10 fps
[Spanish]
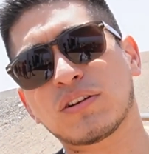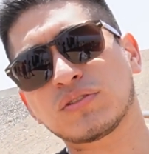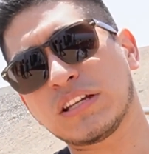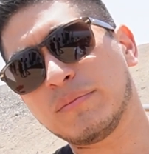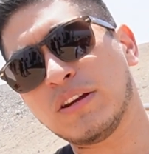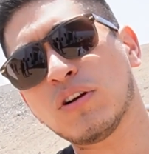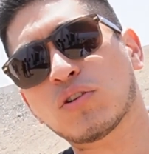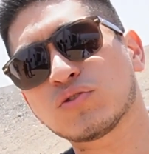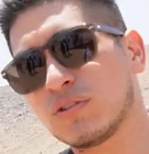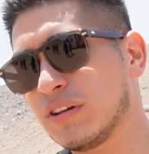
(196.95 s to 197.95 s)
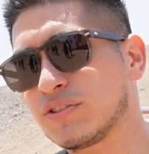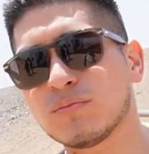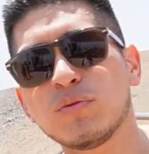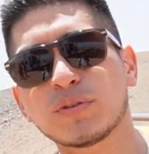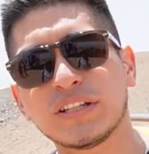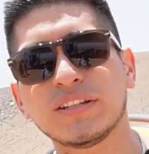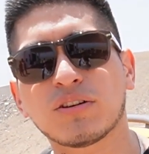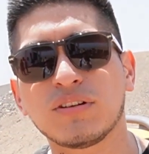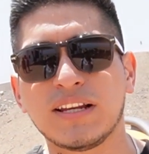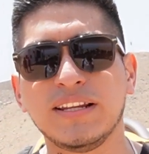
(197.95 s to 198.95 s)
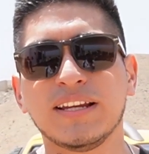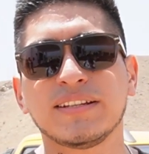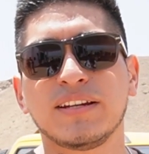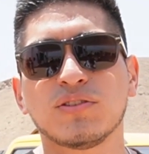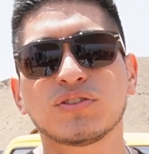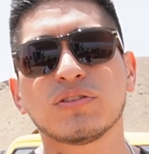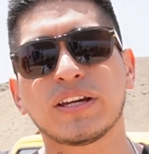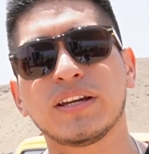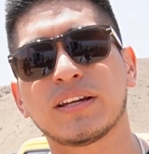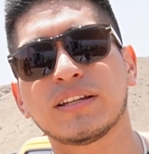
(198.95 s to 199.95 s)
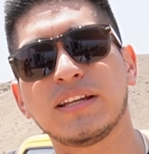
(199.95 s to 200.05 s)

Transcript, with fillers: paso de terminar una consolidación muy potente con las líneas de negocio que,